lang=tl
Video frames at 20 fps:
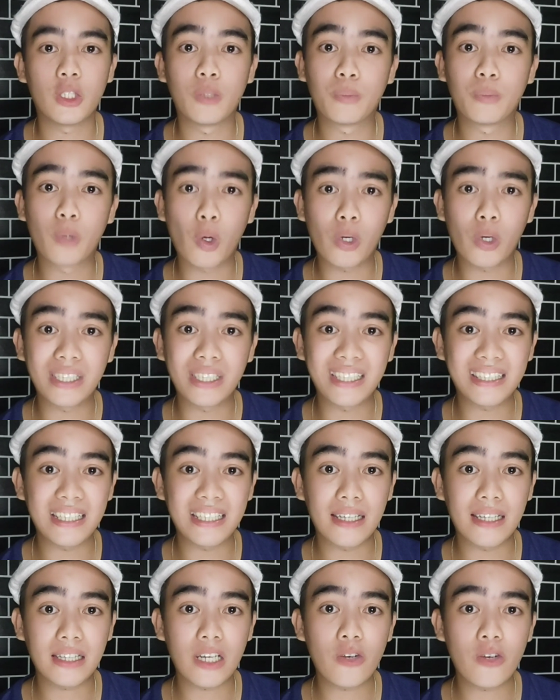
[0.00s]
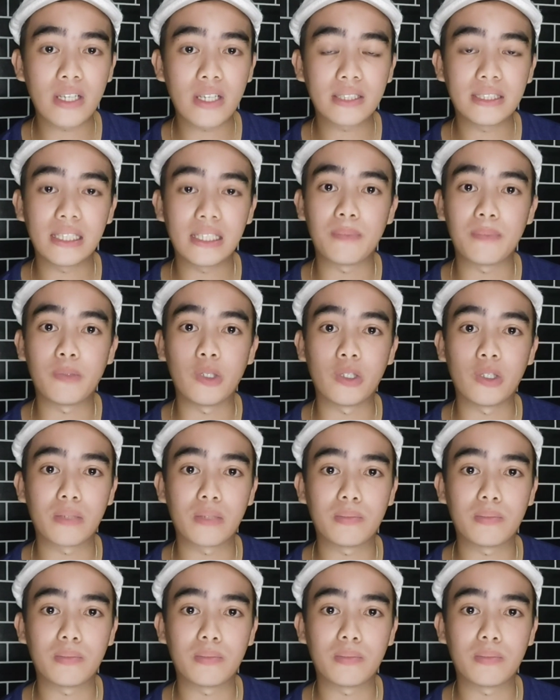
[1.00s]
Yung broker na tinatawag, sila po yung